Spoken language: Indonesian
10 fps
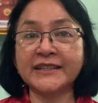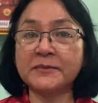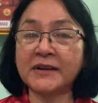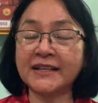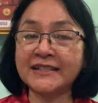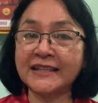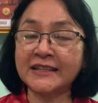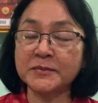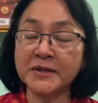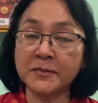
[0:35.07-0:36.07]
Terima kasih atas
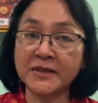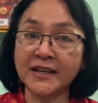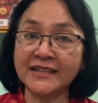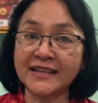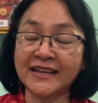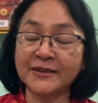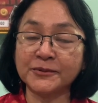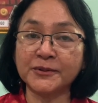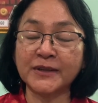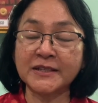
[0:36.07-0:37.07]
pendampingannya
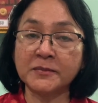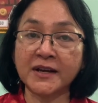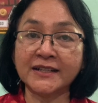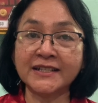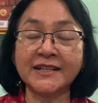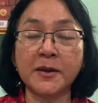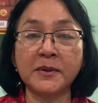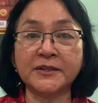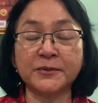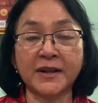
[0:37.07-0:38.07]
untuk SMK SMKN
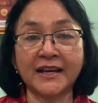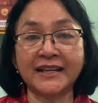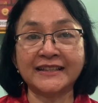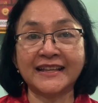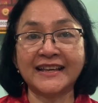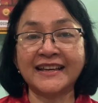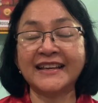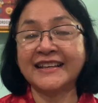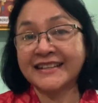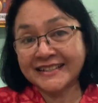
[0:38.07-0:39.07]
8 Surakarta.
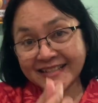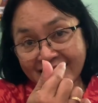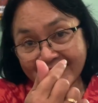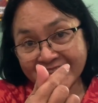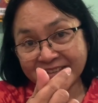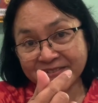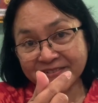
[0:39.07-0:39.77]
Sarangnya